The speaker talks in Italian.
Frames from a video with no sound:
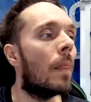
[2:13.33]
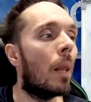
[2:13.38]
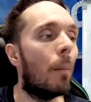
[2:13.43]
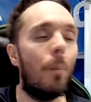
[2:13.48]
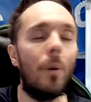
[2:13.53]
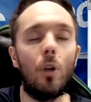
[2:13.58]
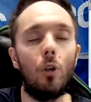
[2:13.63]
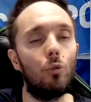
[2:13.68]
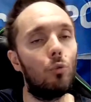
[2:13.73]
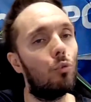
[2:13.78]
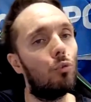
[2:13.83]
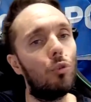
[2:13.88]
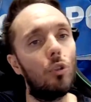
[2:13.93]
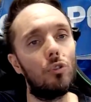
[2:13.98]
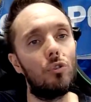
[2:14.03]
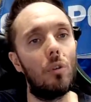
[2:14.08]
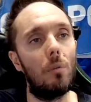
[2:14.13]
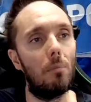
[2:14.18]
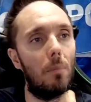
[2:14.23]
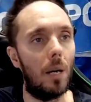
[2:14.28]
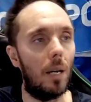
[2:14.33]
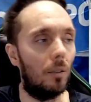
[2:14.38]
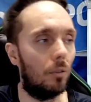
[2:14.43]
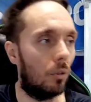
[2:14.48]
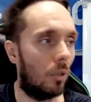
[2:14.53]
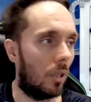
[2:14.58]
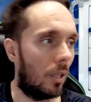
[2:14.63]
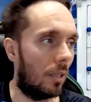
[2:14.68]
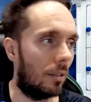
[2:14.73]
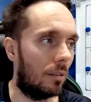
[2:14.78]
però tutto
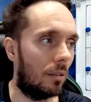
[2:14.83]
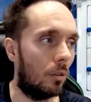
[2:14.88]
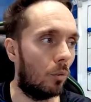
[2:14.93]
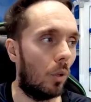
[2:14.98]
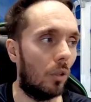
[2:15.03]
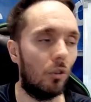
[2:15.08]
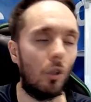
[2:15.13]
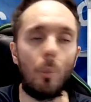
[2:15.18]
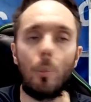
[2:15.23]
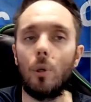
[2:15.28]
sommato ragazzi quando